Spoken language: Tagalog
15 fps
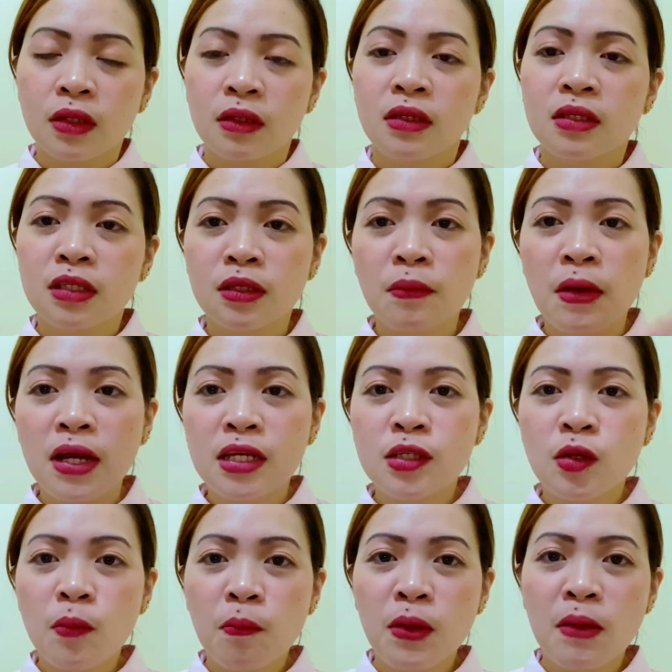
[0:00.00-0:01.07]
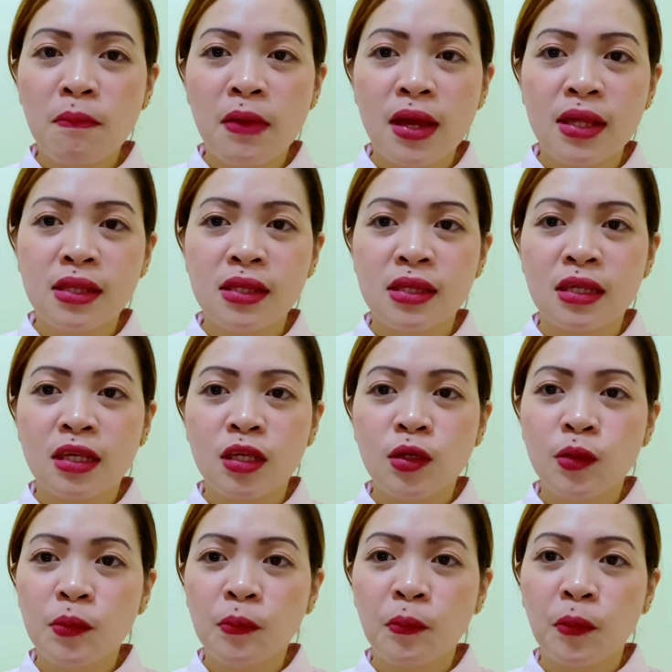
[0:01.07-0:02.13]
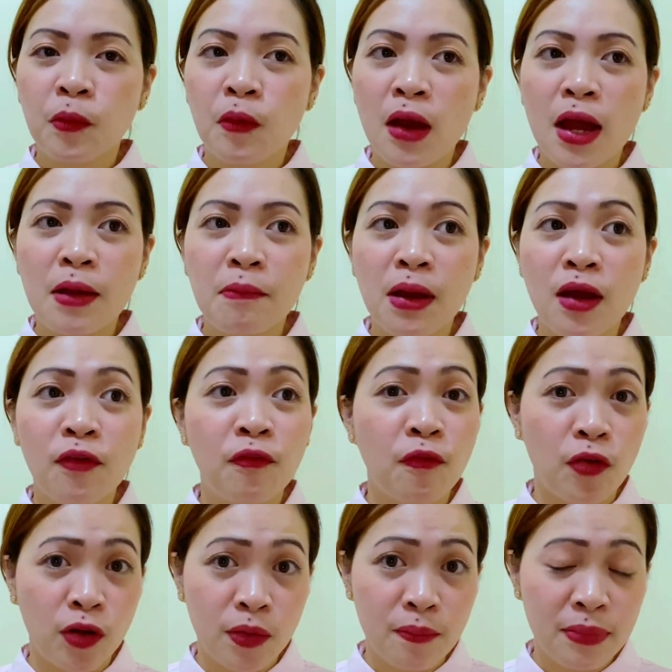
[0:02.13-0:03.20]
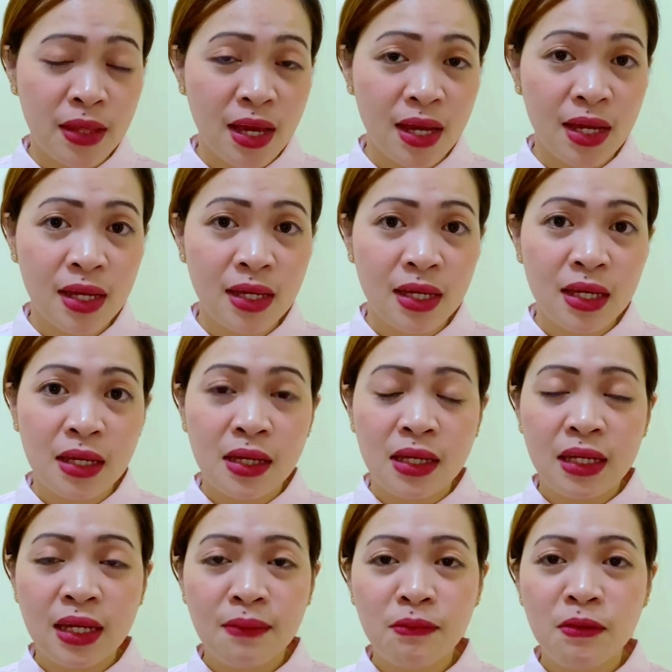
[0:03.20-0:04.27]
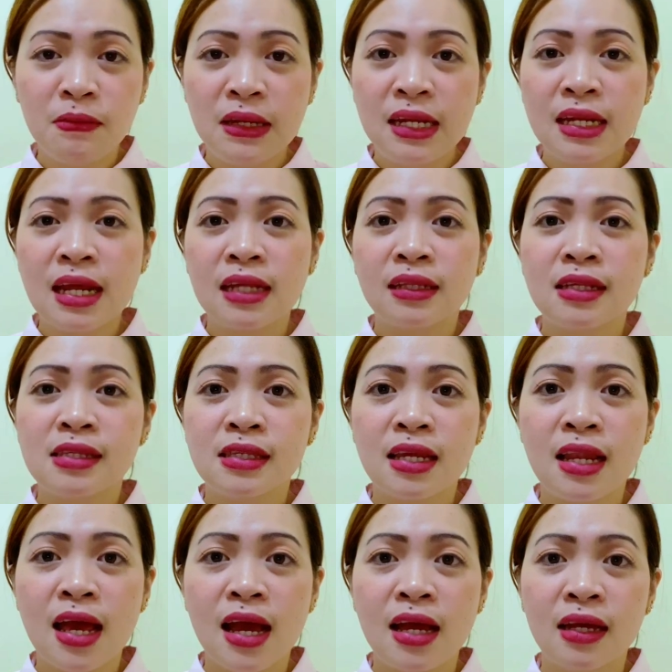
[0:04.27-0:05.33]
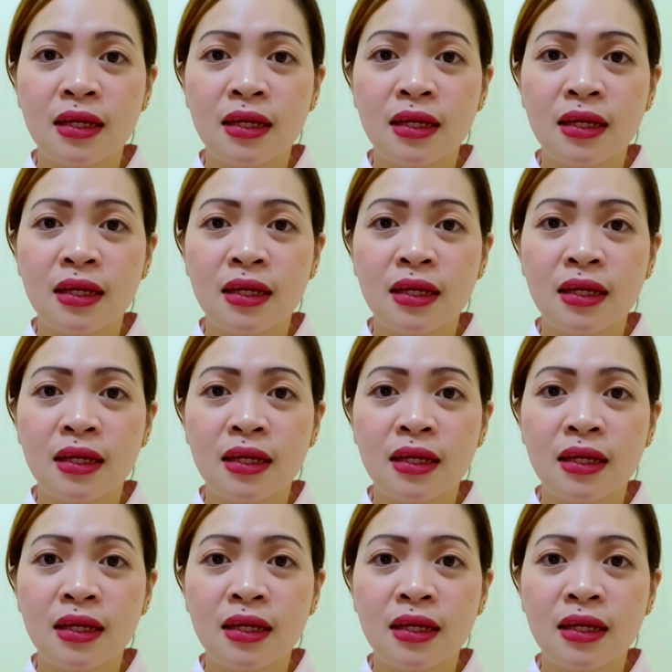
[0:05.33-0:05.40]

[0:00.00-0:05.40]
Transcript: sa mga supplements, yun po ang mga form na nabibili natin sila.